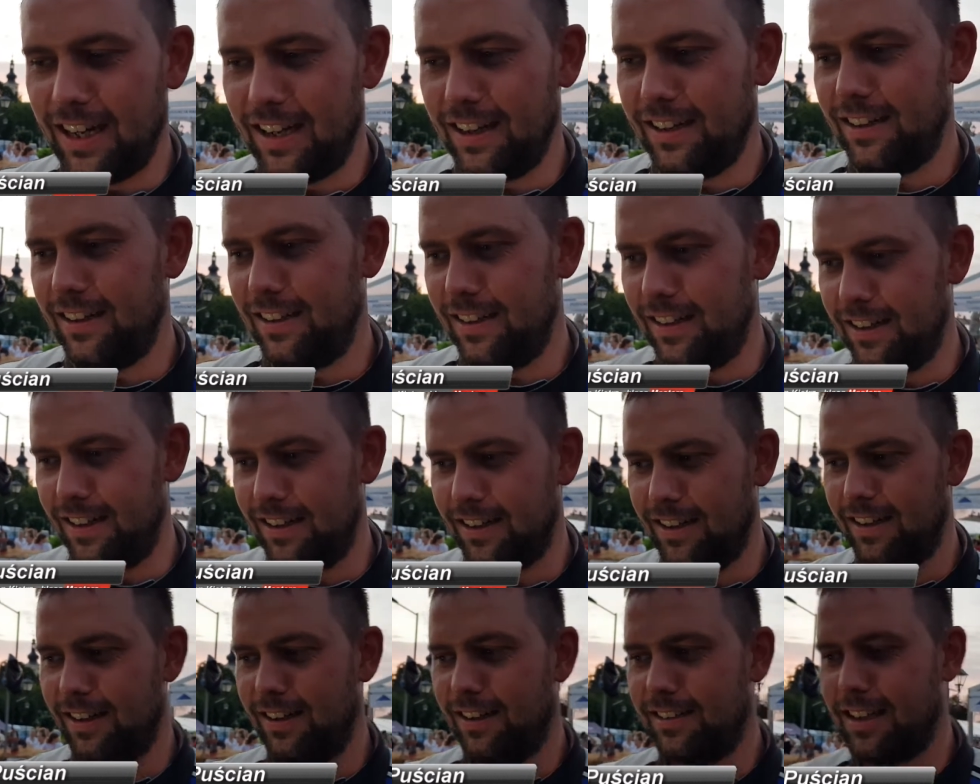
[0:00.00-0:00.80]

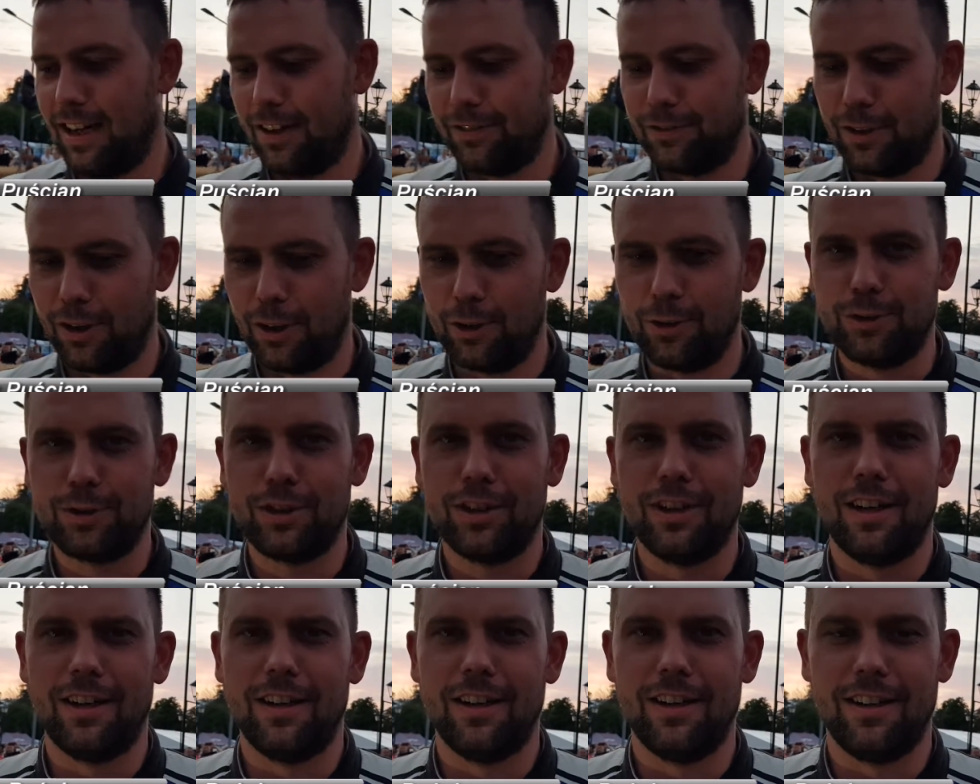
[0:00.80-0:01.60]
E, dawno już
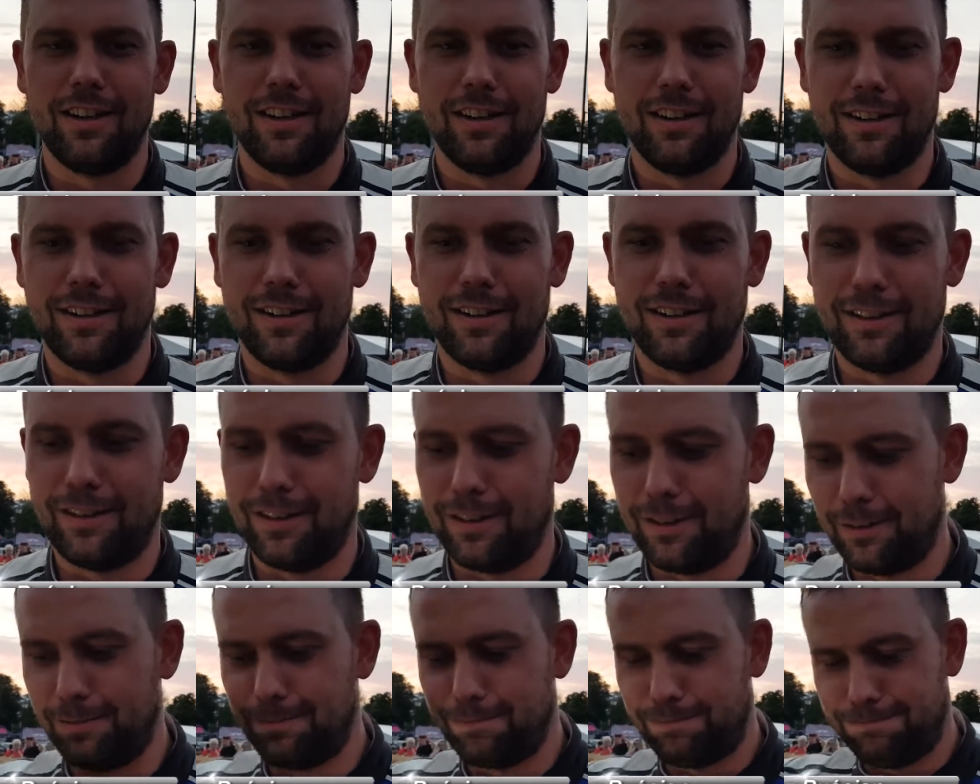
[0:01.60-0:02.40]

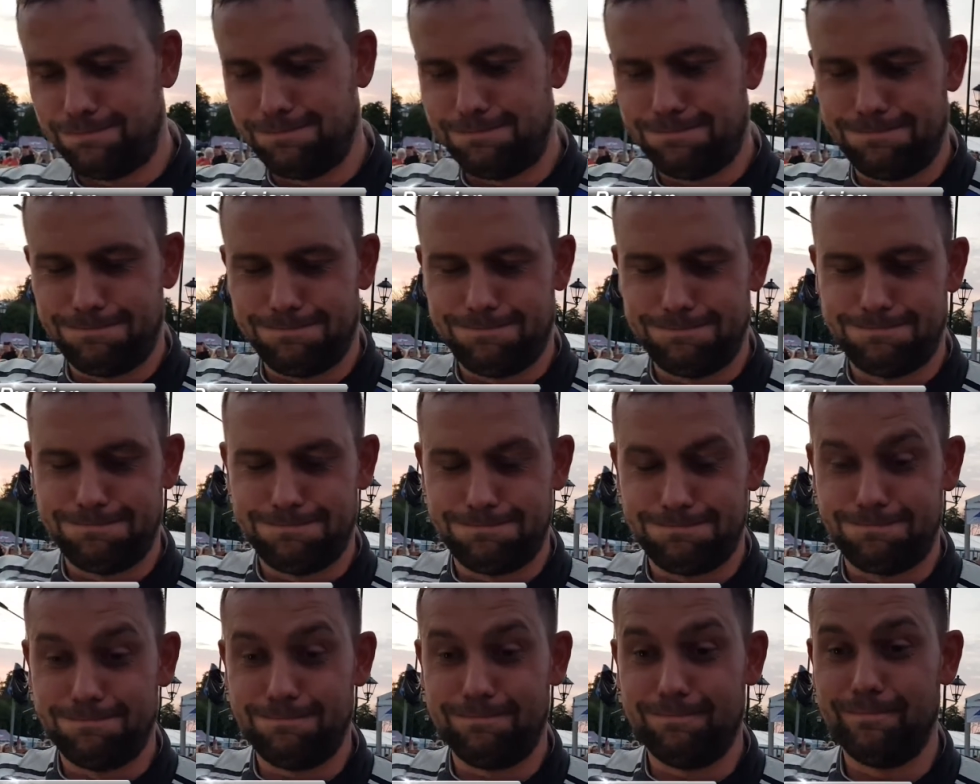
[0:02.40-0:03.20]
go
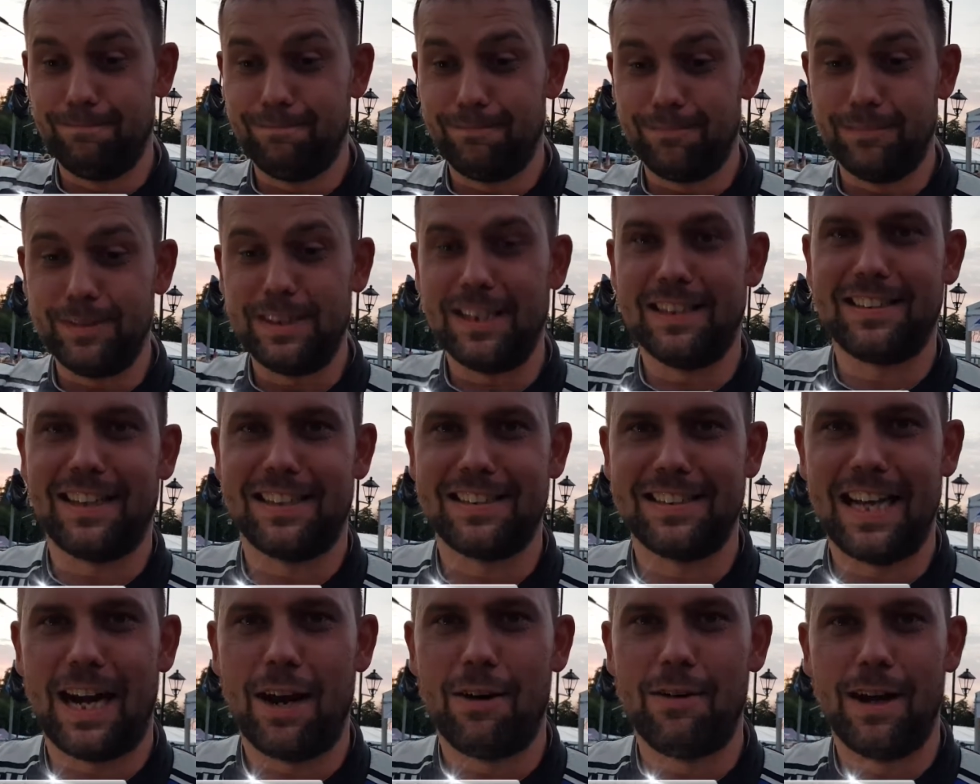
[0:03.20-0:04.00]
nie
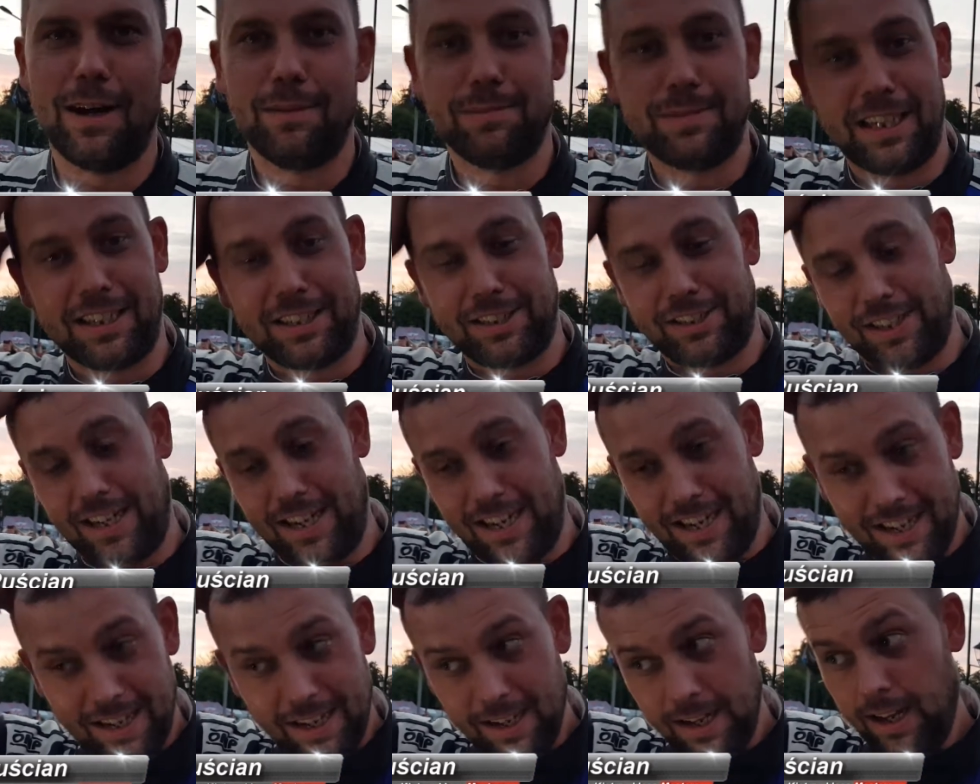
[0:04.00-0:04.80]
zaznałem,
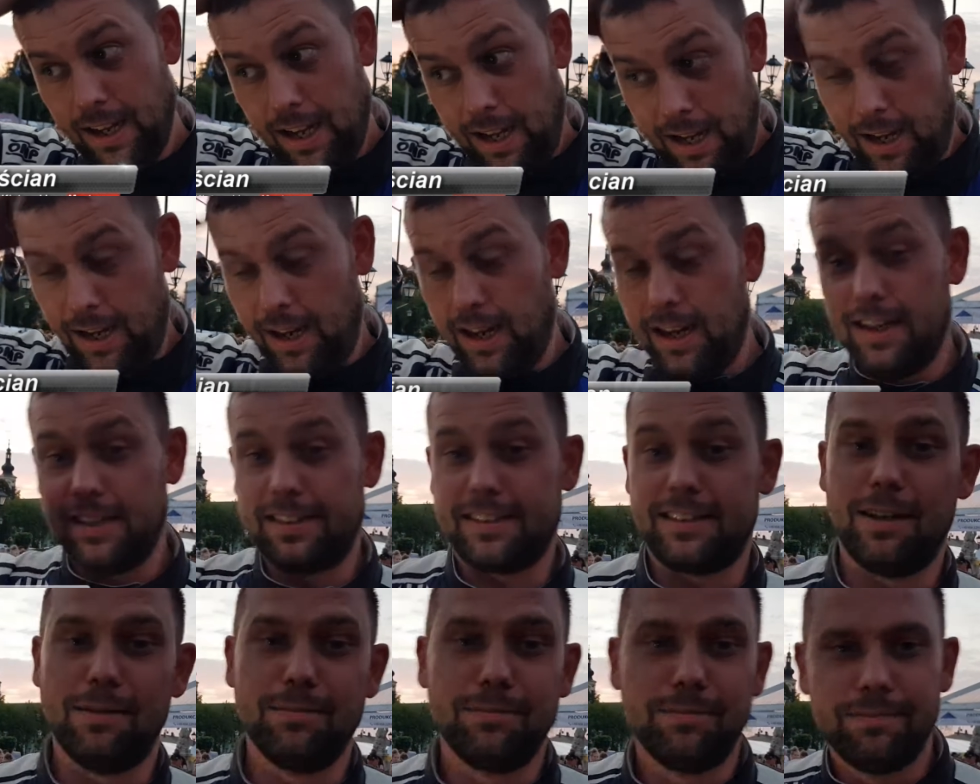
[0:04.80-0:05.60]
także
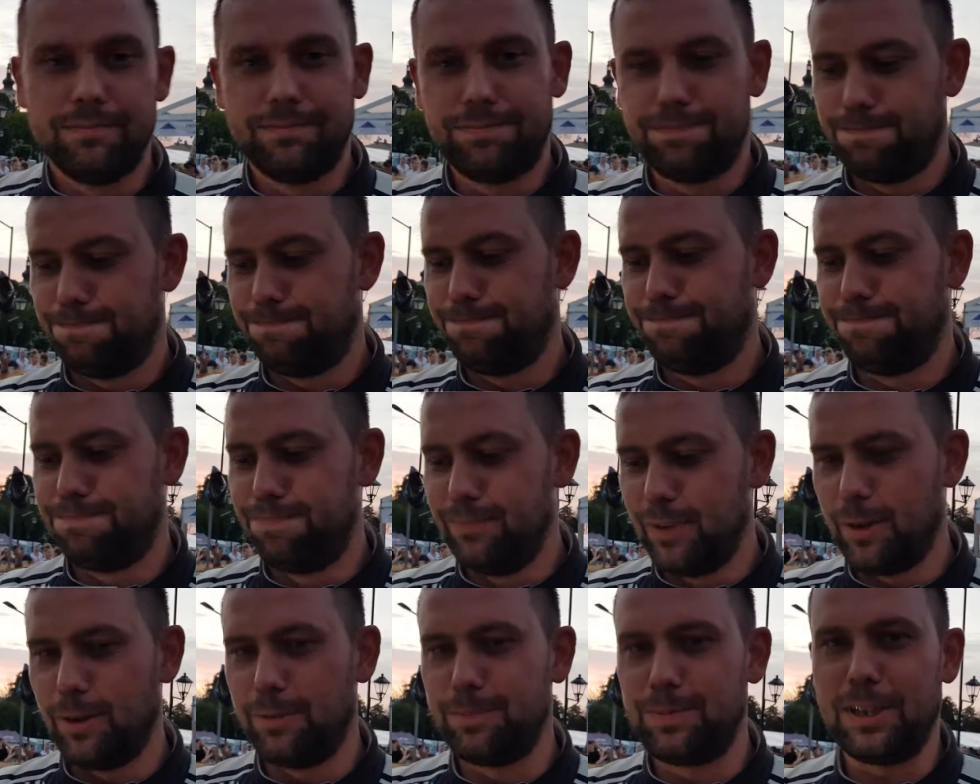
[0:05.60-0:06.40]
jestem
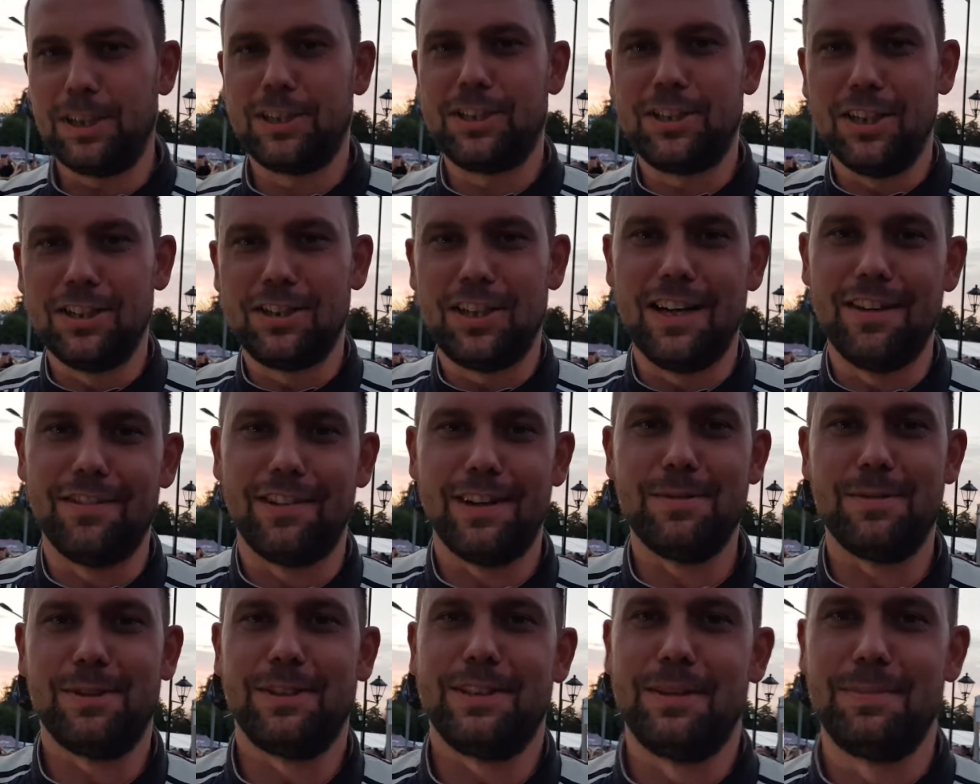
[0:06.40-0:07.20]
no,
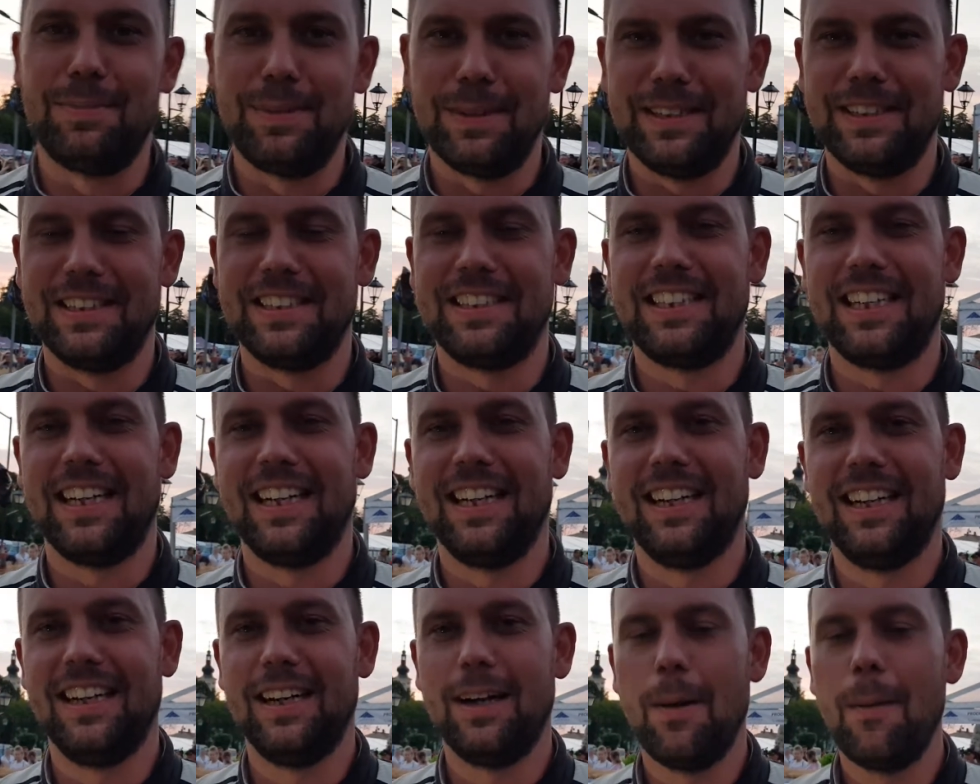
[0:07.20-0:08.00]
przeszczęśliwy, można powiedzieć. A to
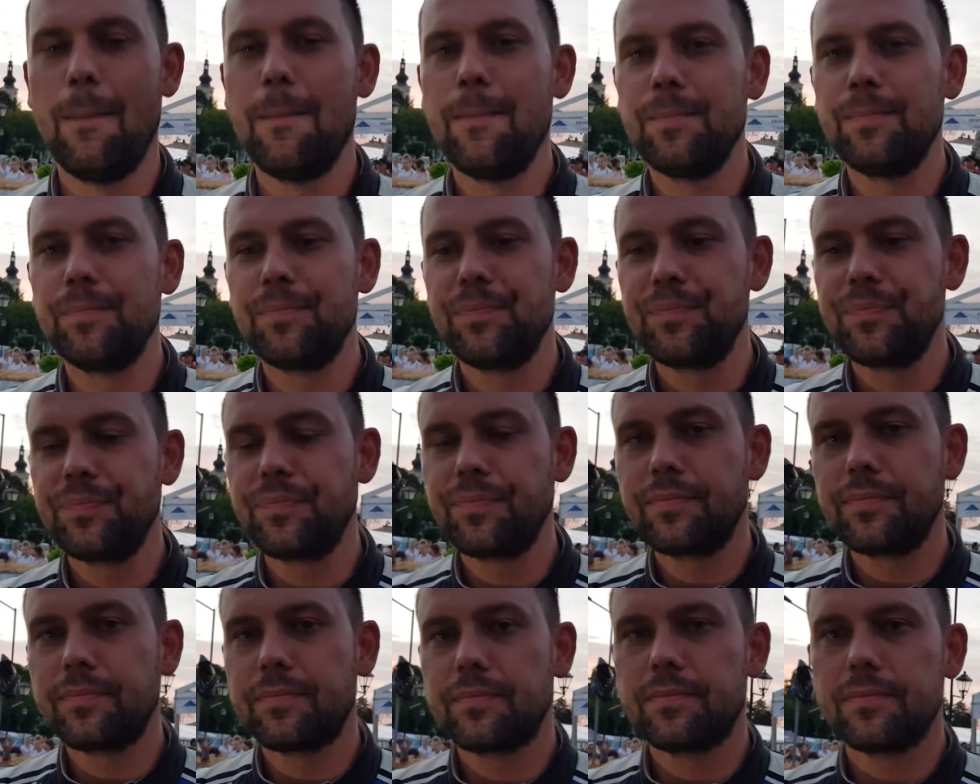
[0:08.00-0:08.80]
jest Twoje pierwsze
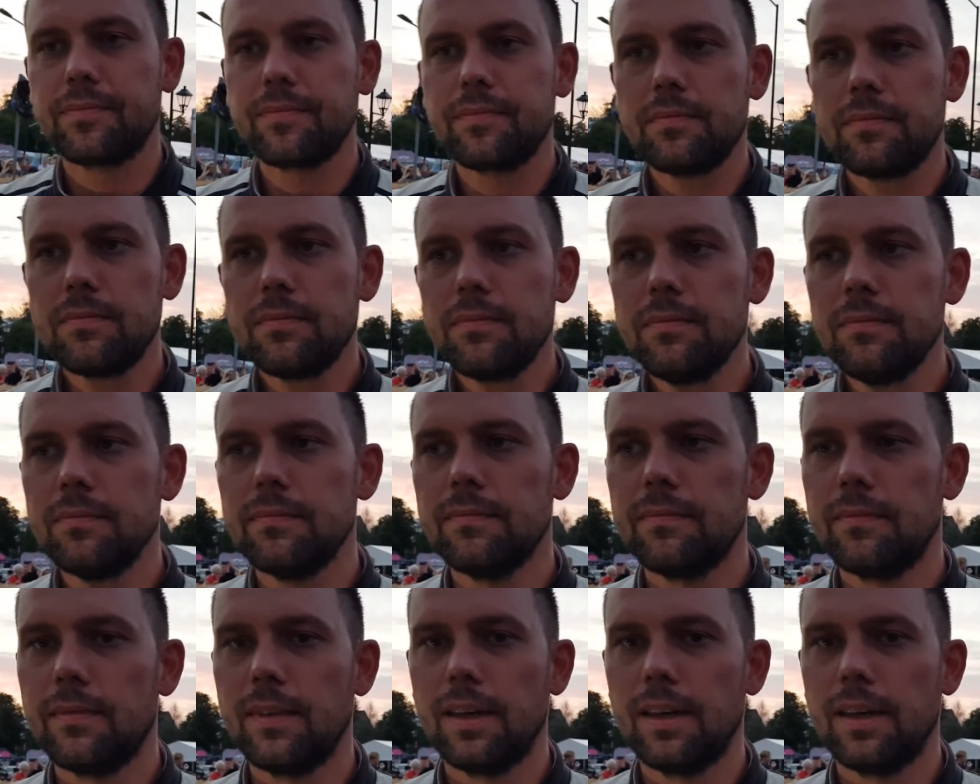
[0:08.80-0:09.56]
zwycięstwo, czy, czy